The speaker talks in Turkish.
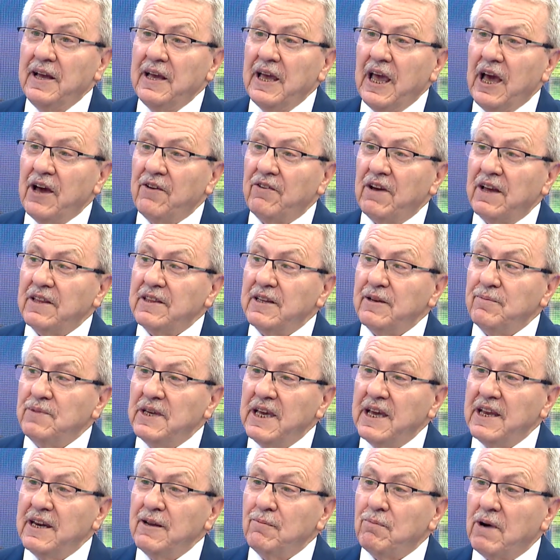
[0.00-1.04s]
efendim
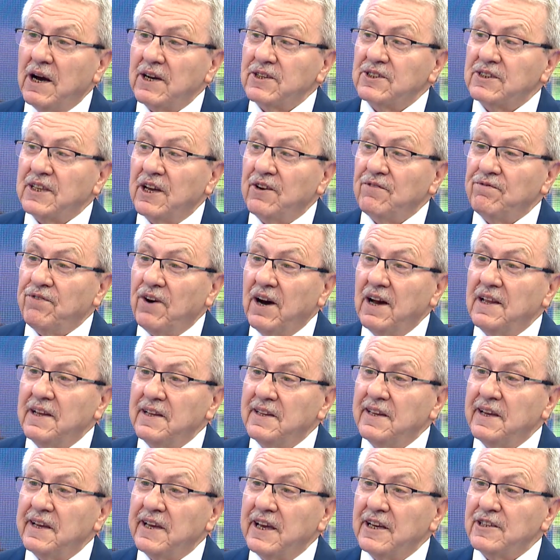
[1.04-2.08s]
yeni baştan
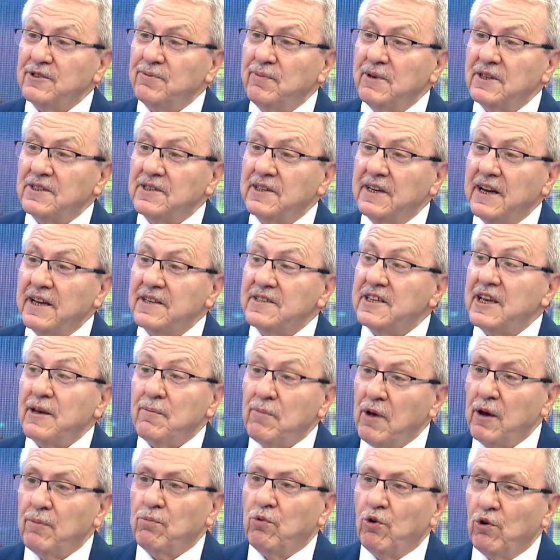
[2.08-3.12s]
faaliyete geçmesine
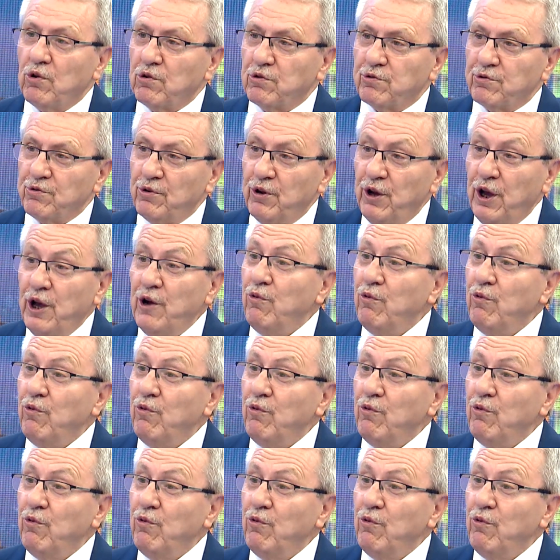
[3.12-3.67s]
sebep oldu.